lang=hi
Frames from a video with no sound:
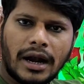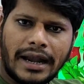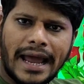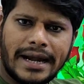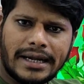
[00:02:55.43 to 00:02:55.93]

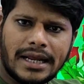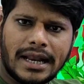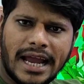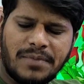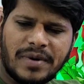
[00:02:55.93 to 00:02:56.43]

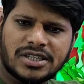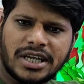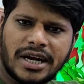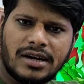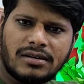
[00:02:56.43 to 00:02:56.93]
99
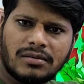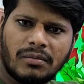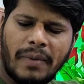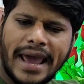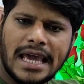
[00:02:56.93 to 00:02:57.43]
परसेंट
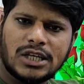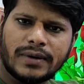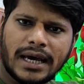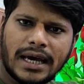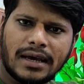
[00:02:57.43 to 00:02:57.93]
बैंक जो
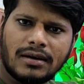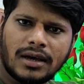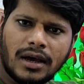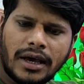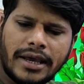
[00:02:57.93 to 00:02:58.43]
है
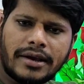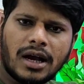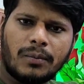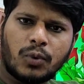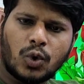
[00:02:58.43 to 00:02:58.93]

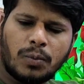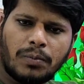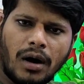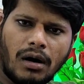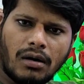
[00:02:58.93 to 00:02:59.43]
इनकम
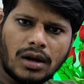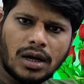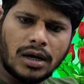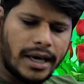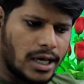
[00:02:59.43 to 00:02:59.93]
प्रूफ और
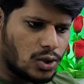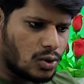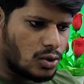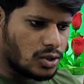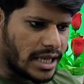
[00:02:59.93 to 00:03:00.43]
ये जो
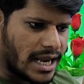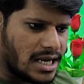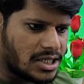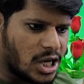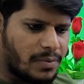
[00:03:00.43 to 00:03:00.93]

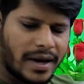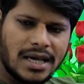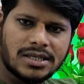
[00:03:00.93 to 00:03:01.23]
सैलरी स्लिप है